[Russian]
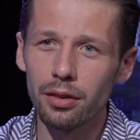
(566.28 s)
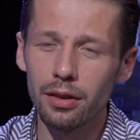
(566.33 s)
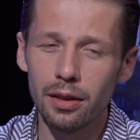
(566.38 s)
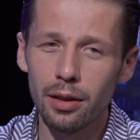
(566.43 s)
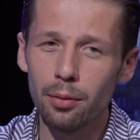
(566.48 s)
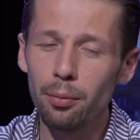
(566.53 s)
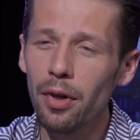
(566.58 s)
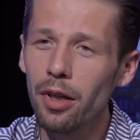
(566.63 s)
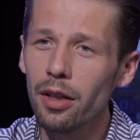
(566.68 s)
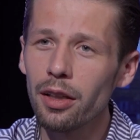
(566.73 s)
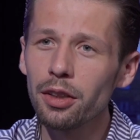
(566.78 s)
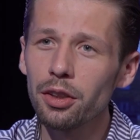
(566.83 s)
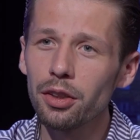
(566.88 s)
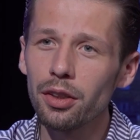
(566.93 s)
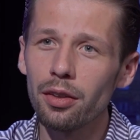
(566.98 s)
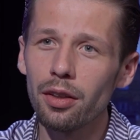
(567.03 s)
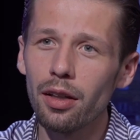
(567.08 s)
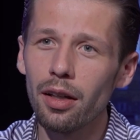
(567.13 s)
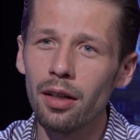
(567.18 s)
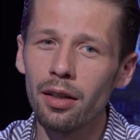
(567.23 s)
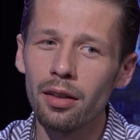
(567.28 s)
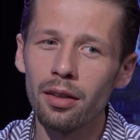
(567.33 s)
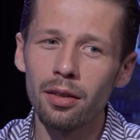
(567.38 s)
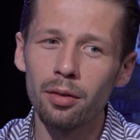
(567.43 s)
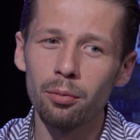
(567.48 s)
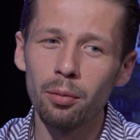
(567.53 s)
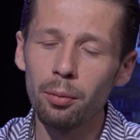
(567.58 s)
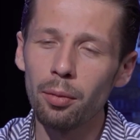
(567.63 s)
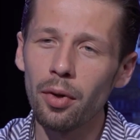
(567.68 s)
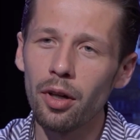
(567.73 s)
С себя лично, а
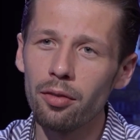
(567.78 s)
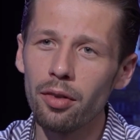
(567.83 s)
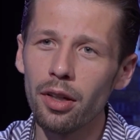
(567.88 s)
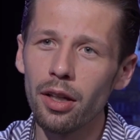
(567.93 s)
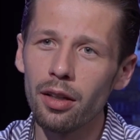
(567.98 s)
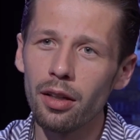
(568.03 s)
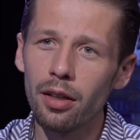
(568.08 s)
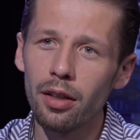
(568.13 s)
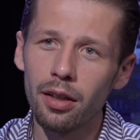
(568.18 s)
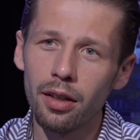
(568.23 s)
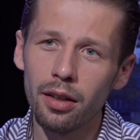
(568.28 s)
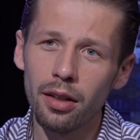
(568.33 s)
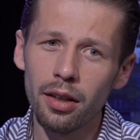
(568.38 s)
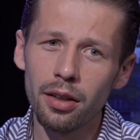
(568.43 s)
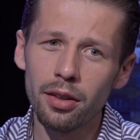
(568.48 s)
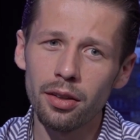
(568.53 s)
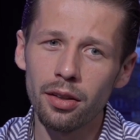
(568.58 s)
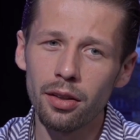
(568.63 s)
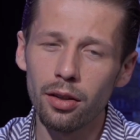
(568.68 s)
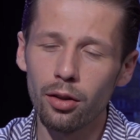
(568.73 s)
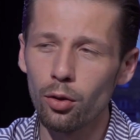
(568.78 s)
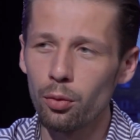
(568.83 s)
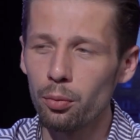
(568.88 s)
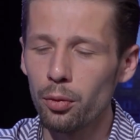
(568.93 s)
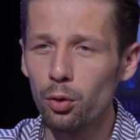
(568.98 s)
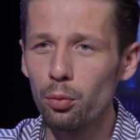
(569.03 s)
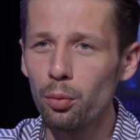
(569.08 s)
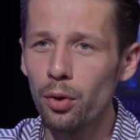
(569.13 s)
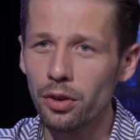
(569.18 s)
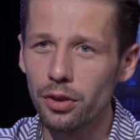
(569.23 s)
мы говорили о их рейтинге,
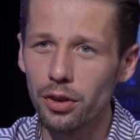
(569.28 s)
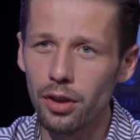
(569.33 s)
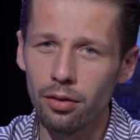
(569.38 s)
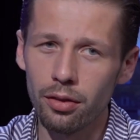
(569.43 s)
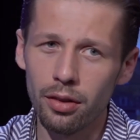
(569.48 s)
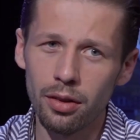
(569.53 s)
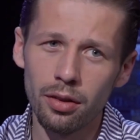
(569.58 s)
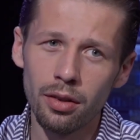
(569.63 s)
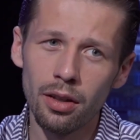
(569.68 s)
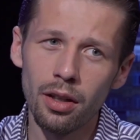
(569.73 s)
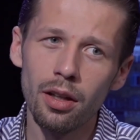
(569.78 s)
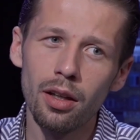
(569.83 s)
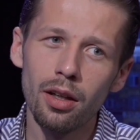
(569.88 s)
кроме Дубинского, да,